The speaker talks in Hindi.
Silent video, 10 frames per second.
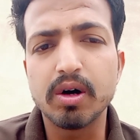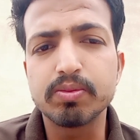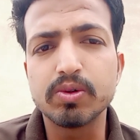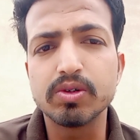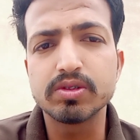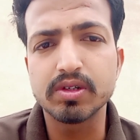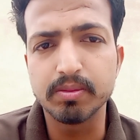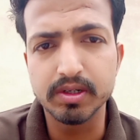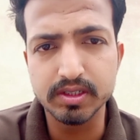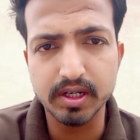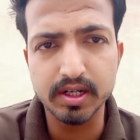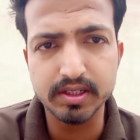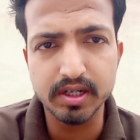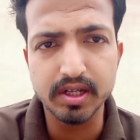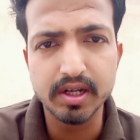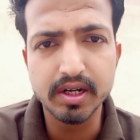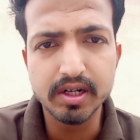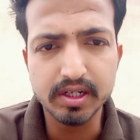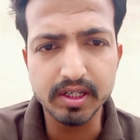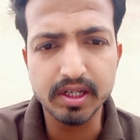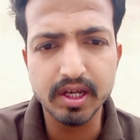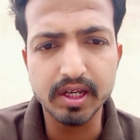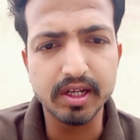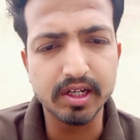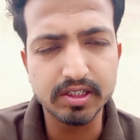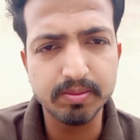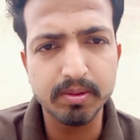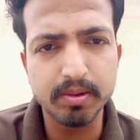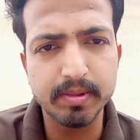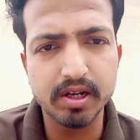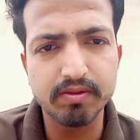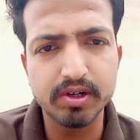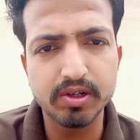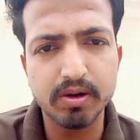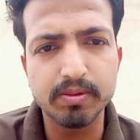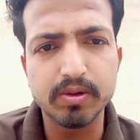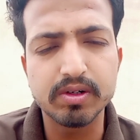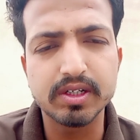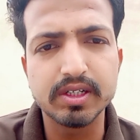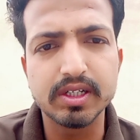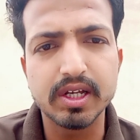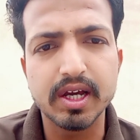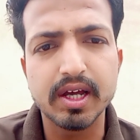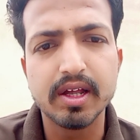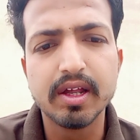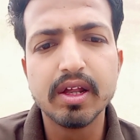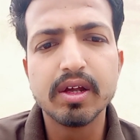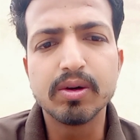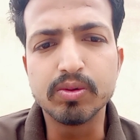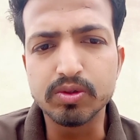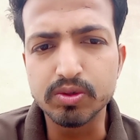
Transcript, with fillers: जो आपको समझ आ जाए ठीक है इंग्लिश में भी मैंने वीडियो अपलोड की है